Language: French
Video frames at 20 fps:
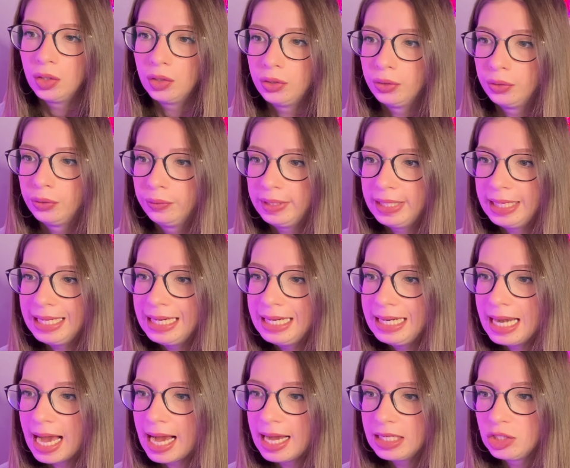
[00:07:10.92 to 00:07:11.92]
Euh, et
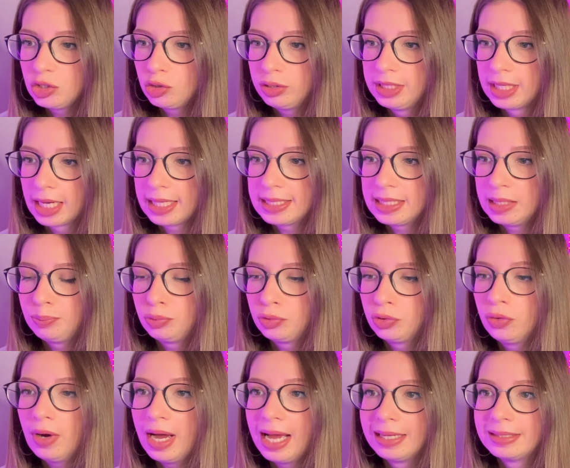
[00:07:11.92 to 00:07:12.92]
là, je dirais que c'est
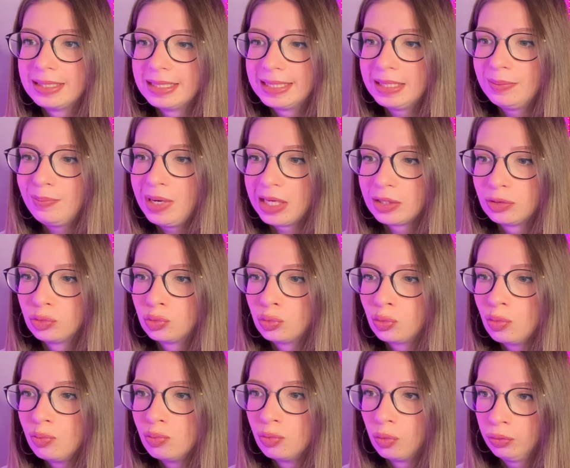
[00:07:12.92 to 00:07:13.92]
plutôt accessible à
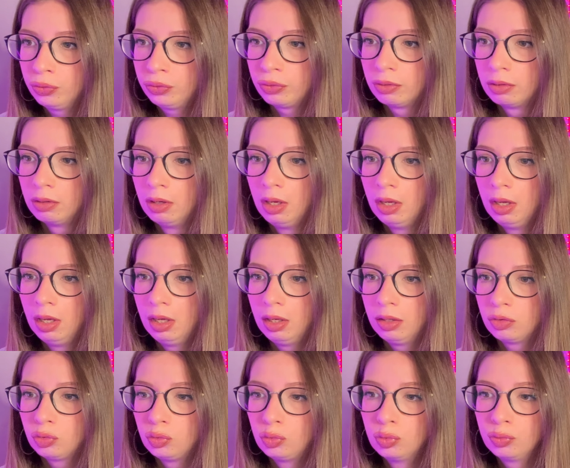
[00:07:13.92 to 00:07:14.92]
tout le monde.
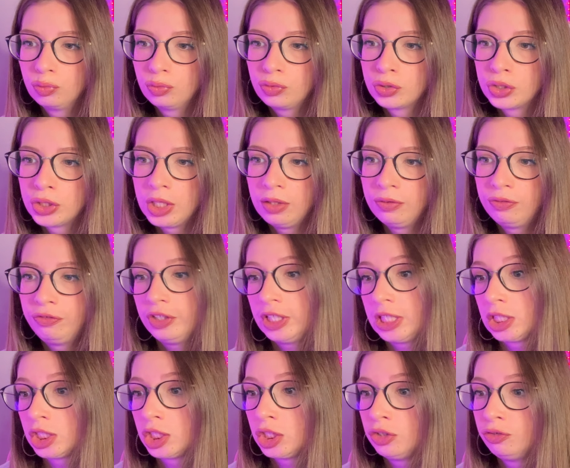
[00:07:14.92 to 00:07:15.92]
Donc c'est
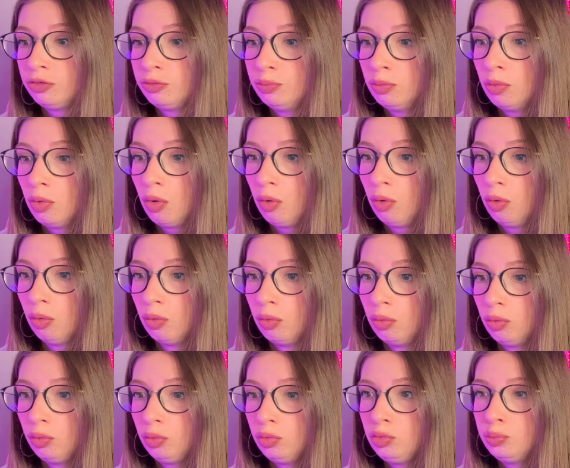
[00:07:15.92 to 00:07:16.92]
effectivement
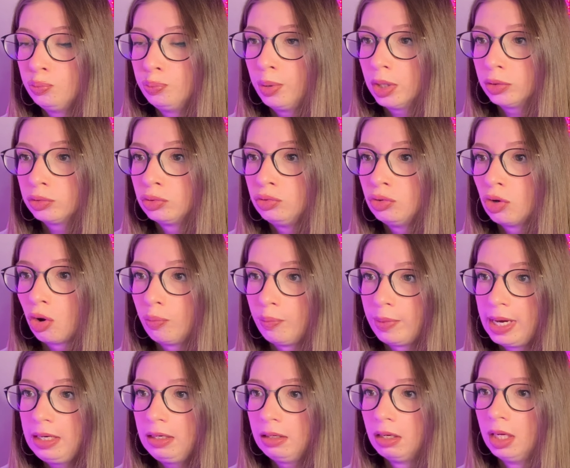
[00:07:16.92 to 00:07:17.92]
une porte
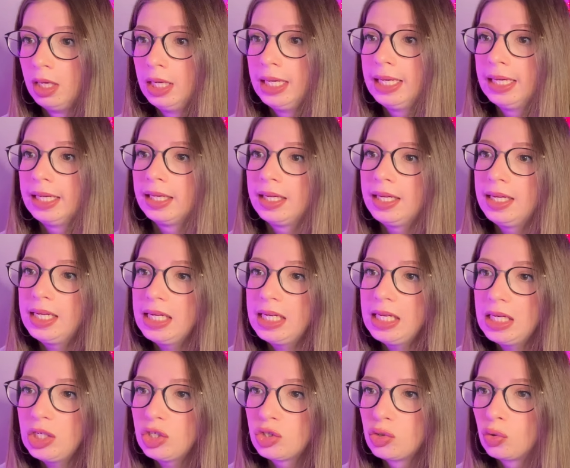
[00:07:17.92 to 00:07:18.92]
normale.
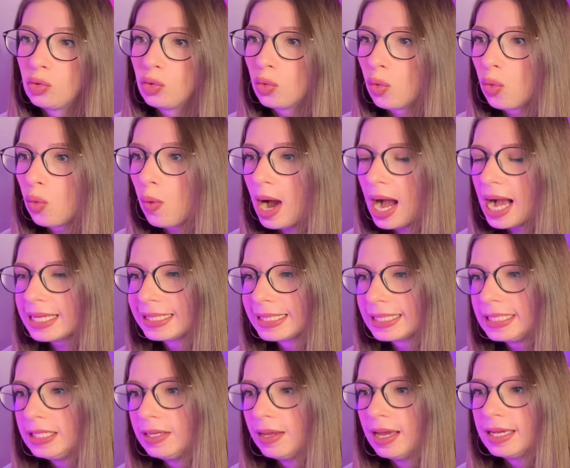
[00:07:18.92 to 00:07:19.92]
Et je crois, ah
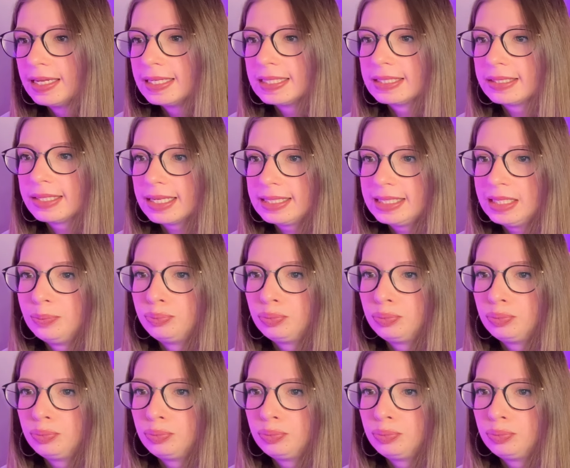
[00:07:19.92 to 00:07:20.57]
si, ça c'est